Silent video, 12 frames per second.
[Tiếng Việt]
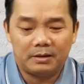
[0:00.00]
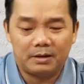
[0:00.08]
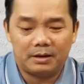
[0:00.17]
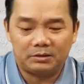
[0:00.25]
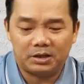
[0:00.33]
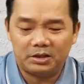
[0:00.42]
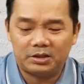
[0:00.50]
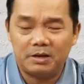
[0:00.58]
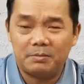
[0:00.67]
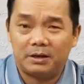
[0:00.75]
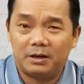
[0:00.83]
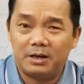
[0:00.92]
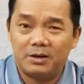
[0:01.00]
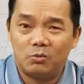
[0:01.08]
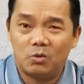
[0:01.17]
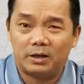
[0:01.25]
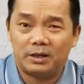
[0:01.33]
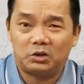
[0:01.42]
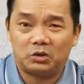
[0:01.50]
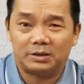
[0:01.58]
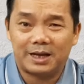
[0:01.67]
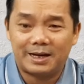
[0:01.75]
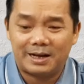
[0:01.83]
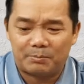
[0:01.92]
Cái lời tiên tri mà nó liên quan đến sự
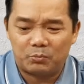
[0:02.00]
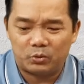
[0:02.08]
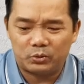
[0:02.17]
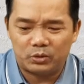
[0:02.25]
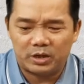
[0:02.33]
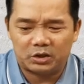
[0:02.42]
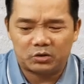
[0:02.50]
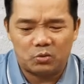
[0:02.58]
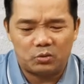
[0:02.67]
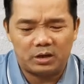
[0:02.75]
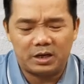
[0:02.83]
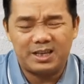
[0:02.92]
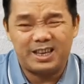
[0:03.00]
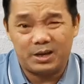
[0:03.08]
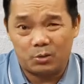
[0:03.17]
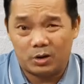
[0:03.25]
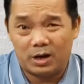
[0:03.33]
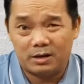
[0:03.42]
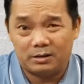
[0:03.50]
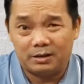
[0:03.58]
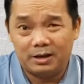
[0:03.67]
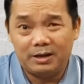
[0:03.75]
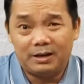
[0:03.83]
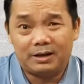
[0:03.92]
tái lâm của Chúa Giêsu nó nhiều
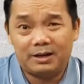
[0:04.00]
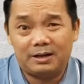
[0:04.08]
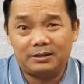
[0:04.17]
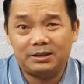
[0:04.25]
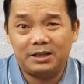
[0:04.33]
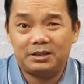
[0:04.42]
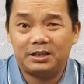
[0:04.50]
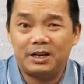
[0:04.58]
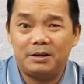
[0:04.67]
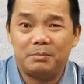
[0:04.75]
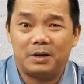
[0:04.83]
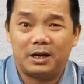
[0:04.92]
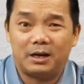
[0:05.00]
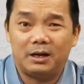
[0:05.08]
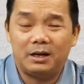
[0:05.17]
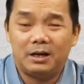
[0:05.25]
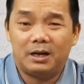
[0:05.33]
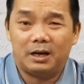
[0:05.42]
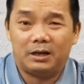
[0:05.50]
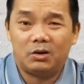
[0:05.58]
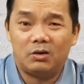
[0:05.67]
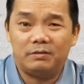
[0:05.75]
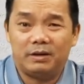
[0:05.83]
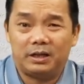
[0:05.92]
hơn cái lời tiên tri mà
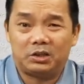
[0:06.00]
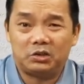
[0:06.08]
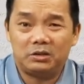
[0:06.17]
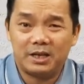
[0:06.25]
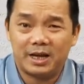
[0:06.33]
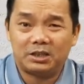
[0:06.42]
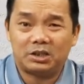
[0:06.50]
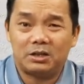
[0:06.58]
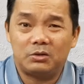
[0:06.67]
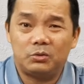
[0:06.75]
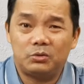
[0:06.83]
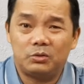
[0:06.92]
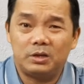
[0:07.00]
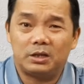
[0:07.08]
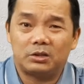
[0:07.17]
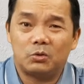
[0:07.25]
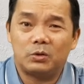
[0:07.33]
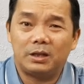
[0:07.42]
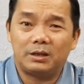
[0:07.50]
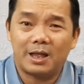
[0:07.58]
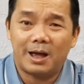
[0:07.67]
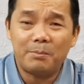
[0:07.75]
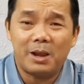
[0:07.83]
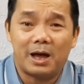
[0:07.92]
nói về sự giáng sinh của Chúa Giêsu đến
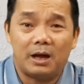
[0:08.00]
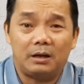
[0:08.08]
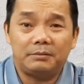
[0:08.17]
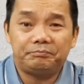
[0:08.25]
8 lần.